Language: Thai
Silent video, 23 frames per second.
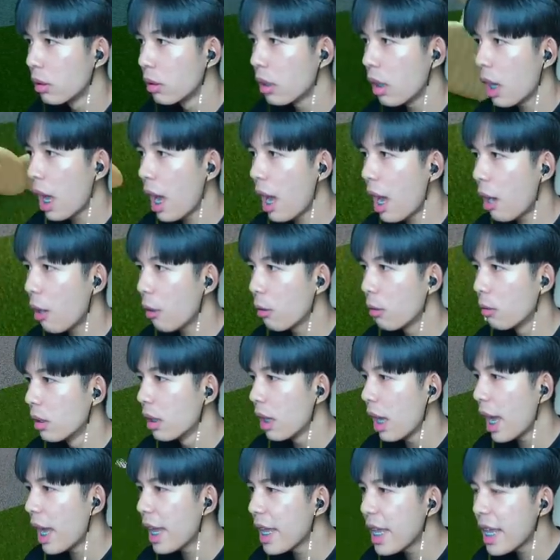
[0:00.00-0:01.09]
เอา
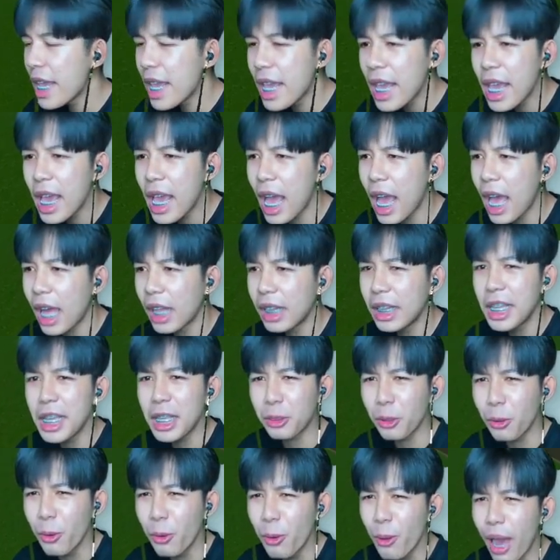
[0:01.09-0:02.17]
ไอ้เฮียรี
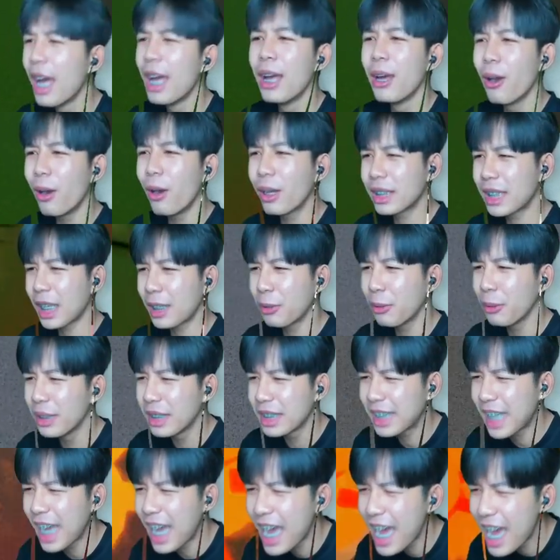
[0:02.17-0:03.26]
ตัวโอสถุน
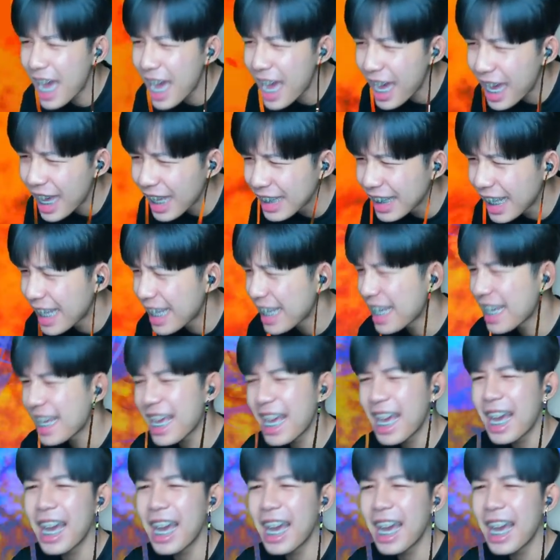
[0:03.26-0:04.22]
เกินไอ้เฮีย